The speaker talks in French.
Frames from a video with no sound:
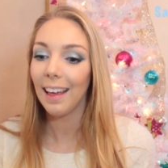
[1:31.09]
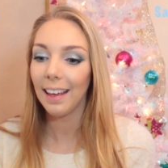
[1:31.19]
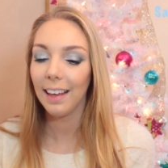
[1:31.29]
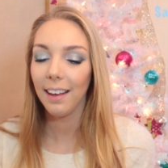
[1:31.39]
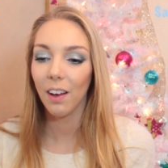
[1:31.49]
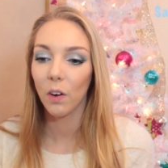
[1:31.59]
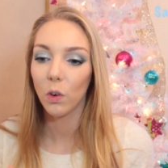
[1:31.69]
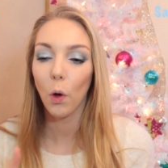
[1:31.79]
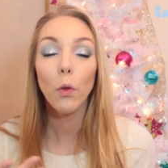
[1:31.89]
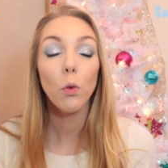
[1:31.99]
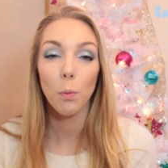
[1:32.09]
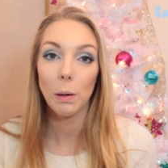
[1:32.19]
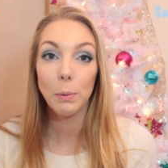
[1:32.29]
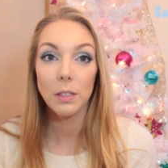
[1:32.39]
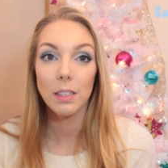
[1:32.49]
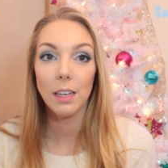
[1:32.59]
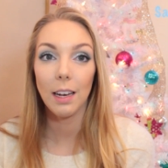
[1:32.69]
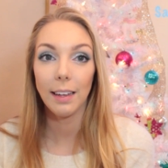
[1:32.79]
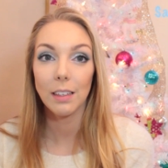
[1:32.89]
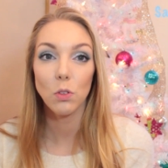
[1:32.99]
Et euh, lorsqu'on m'a posé
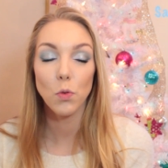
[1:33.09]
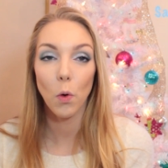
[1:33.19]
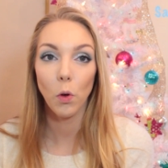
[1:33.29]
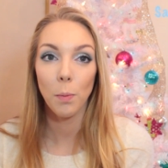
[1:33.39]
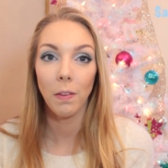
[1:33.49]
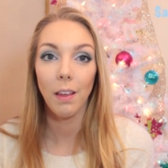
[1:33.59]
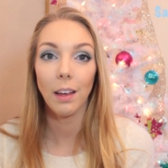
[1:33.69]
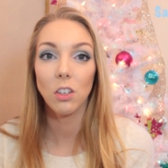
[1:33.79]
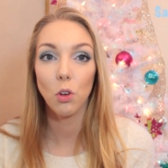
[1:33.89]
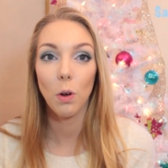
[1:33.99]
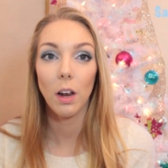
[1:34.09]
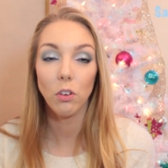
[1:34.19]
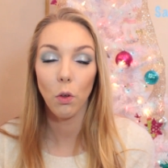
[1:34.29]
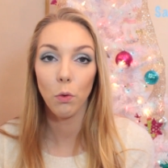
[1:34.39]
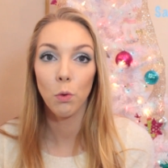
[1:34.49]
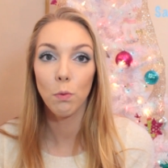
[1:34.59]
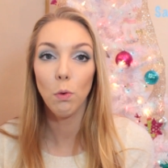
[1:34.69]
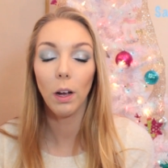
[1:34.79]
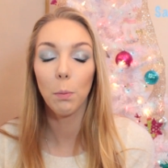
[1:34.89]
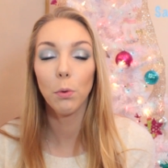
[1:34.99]
la question en commentaire et que j'ai eu la chance de
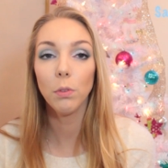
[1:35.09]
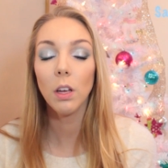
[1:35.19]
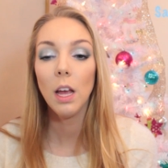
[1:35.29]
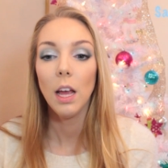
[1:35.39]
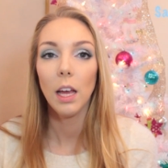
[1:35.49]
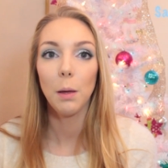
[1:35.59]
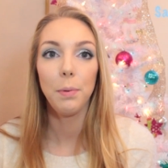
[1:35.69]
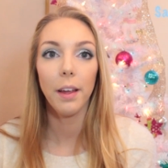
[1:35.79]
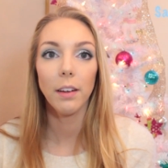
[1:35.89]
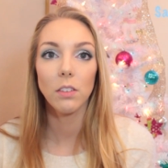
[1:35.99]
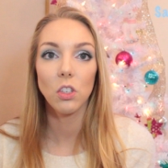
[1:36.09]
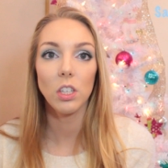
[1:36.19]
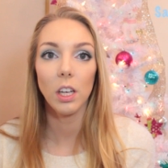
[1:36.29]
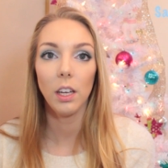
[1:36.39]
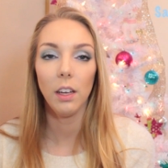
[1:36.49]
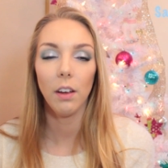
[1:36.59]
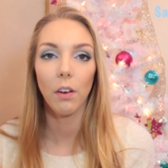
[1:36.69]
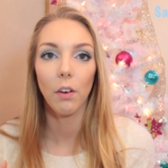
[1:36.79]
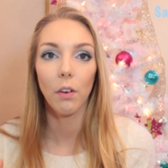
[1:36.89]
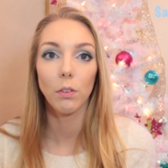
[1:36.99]
vous répondre, et eh bien j'ai
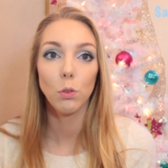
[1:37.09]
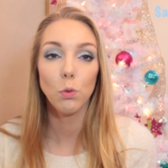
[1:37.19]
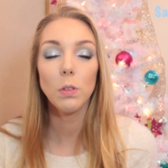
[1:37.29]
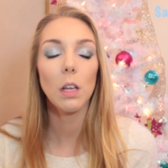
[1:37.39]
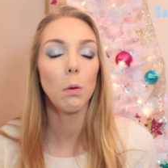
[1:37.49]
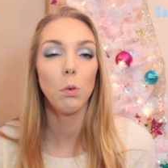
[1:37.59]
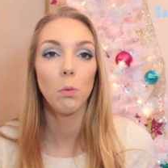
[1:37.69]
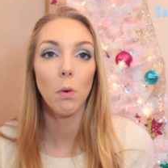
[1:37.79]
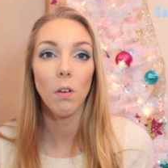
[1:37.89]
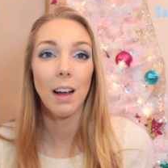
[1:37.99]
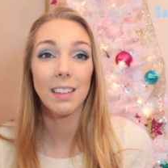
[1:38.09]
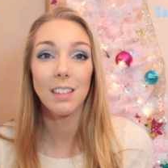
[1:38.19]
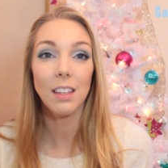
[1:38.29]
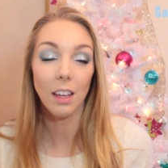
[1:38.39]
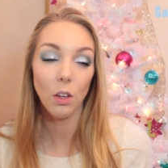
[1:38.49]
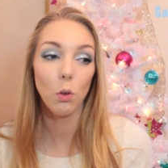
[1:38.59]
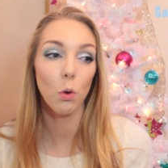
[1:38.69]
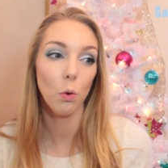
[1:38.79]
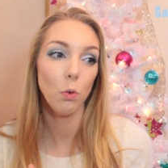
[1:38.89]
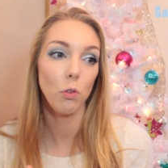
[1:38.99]
euh, tout simplement indiqué
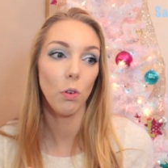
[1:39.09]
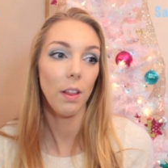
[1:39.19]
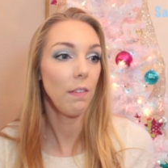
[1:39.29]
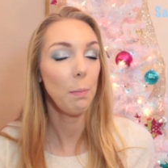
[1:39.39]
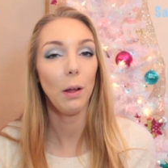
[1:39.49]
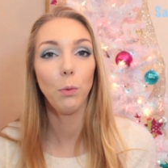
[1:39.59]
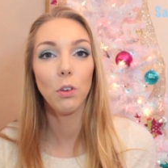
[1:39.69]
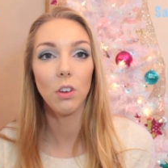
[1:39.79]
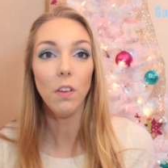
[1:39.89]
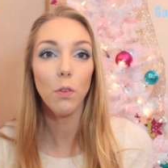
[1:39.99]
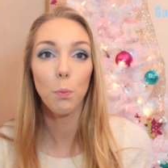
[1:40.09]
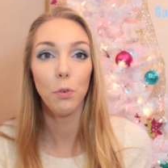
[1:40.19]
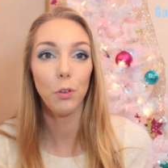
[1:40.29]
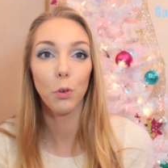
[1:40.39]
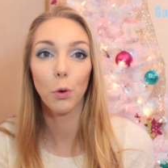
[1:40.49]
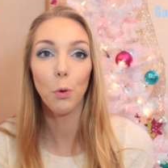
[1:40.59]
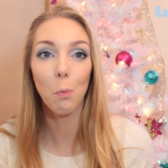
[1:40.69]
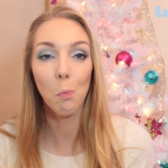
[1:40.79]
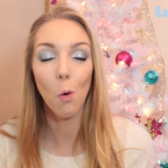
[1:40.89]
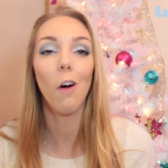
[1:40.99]
que je n'avais pas de wishlist puisque
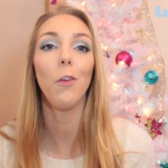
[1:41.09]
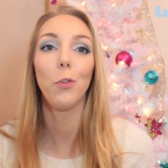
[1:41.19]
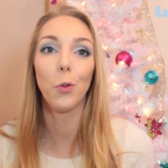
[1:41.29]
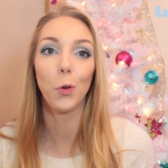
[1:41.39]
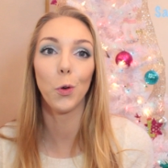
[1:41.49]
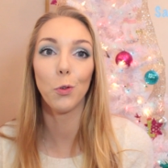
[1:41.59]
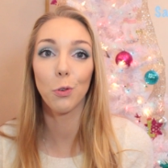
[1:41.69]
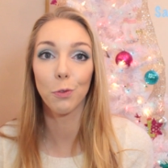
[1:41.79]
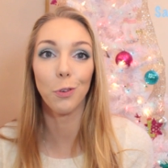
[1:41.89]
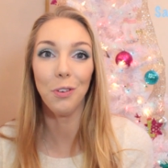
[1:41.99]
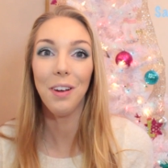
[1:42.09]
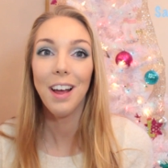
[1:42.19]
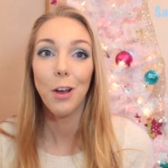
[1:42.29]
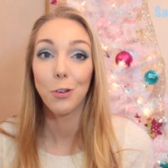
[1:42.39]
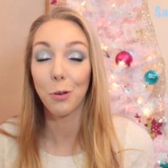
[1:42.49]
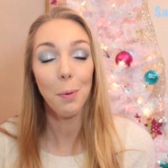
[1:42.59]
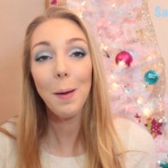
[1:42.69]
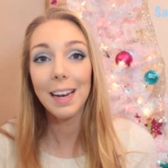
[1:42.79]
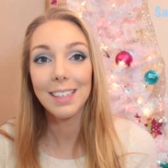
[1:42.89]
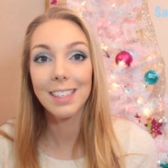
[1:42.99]
moi, ce que je veux, je ne peux
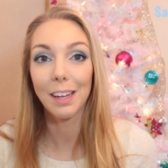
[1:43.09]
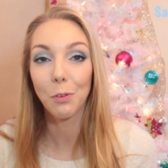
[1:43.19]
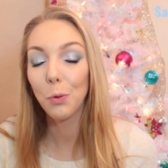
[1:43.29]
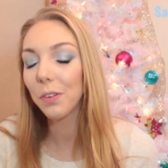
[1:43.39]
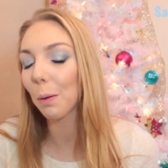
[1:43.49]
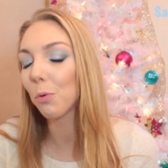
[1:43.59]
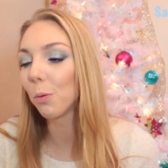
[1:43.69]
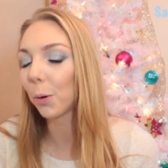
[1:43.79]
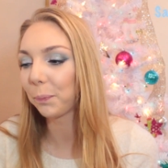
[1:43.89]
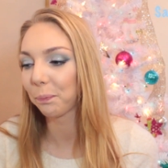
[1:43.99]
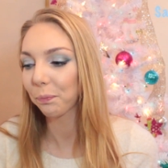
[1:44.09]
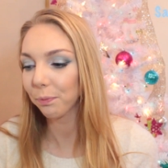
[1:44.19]
pas l'acheter tout simplement.